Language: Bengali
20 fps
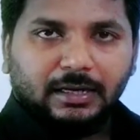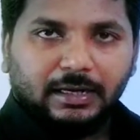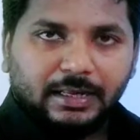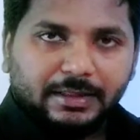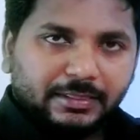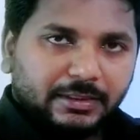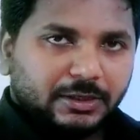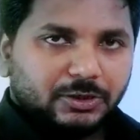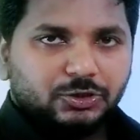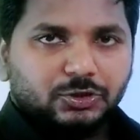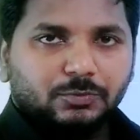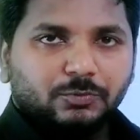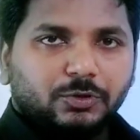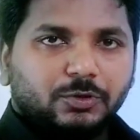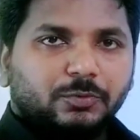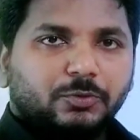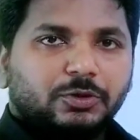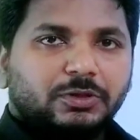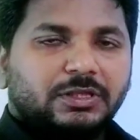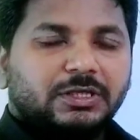লেনদেন
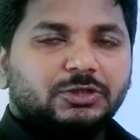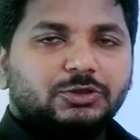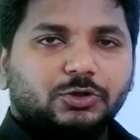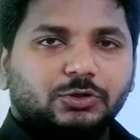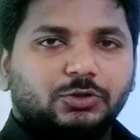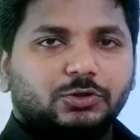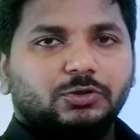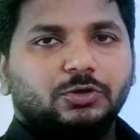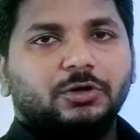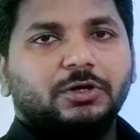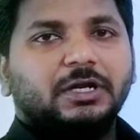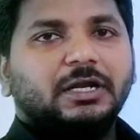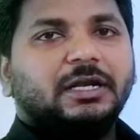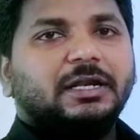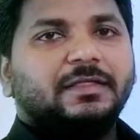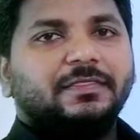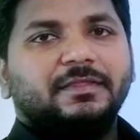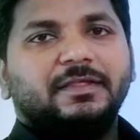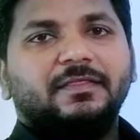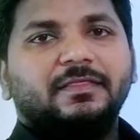সমূহের মধ্যে যত ধরনের
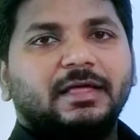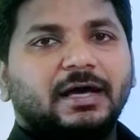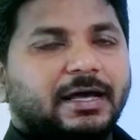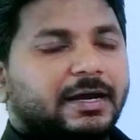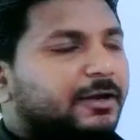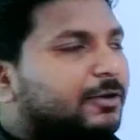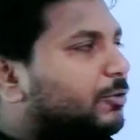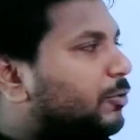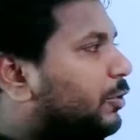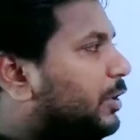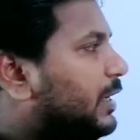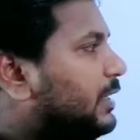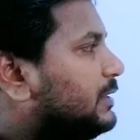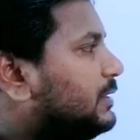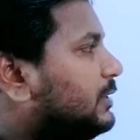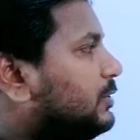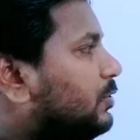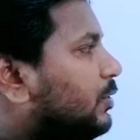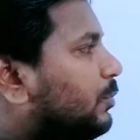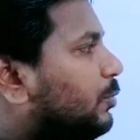লেনদেন ধারে ক্রয়
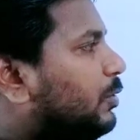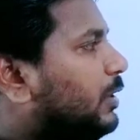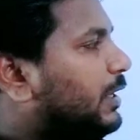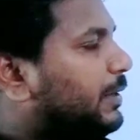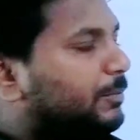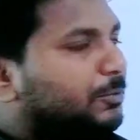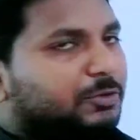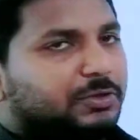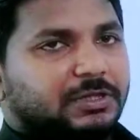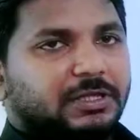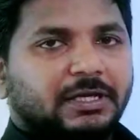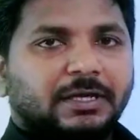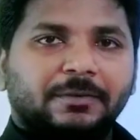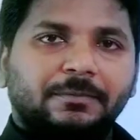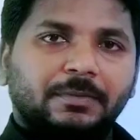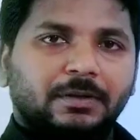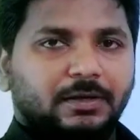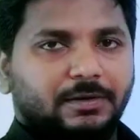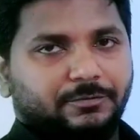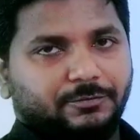আছে সবগুলো এই বইতে
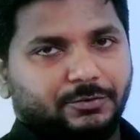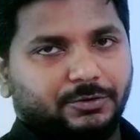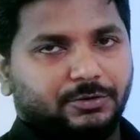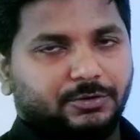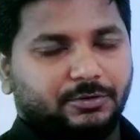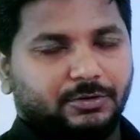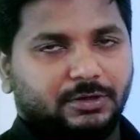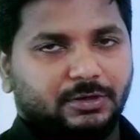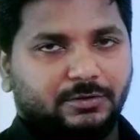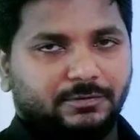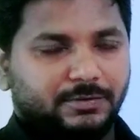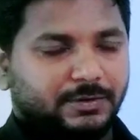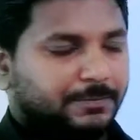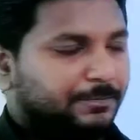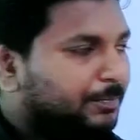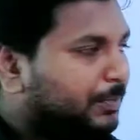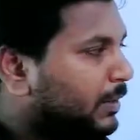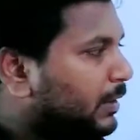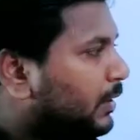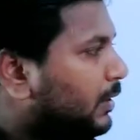লিপিবদ্ধ করা হবে
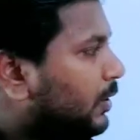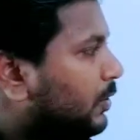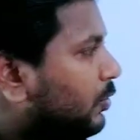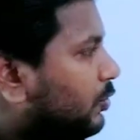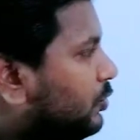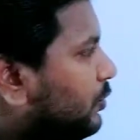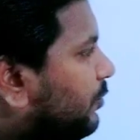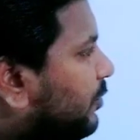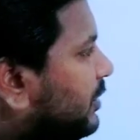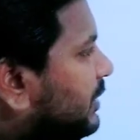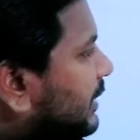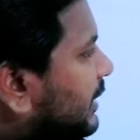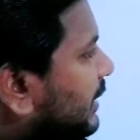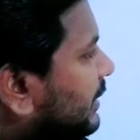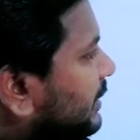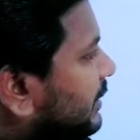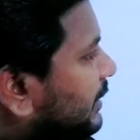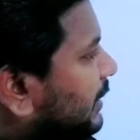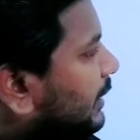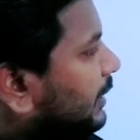তো সুপ্রিয়
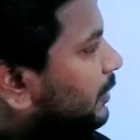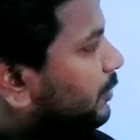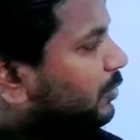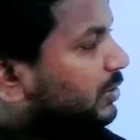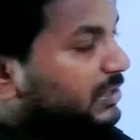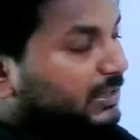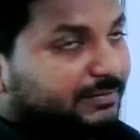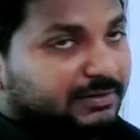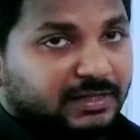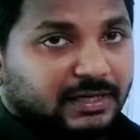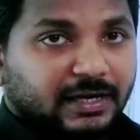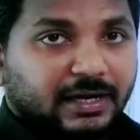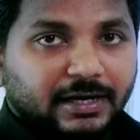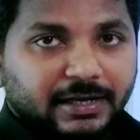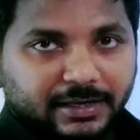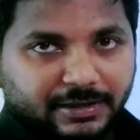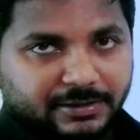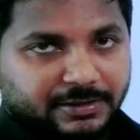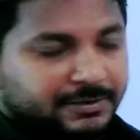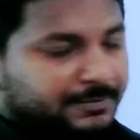শিক্ষার্থীরা ক্রয় জাবেদা
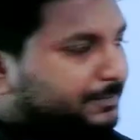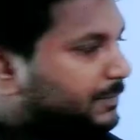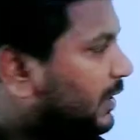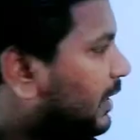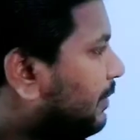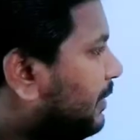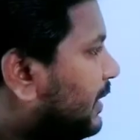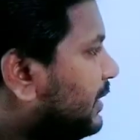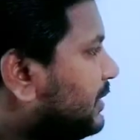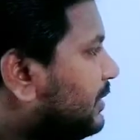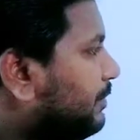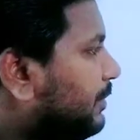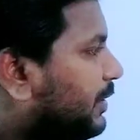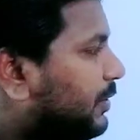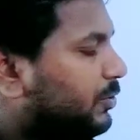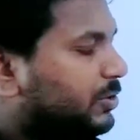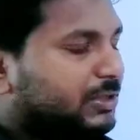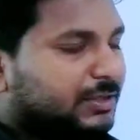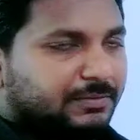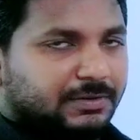ক্লিয়ার এবার আসেন
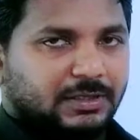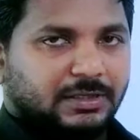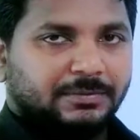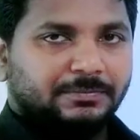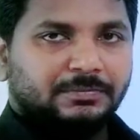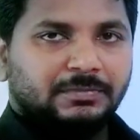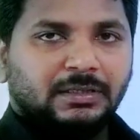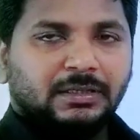বিক্রয় জাবেদা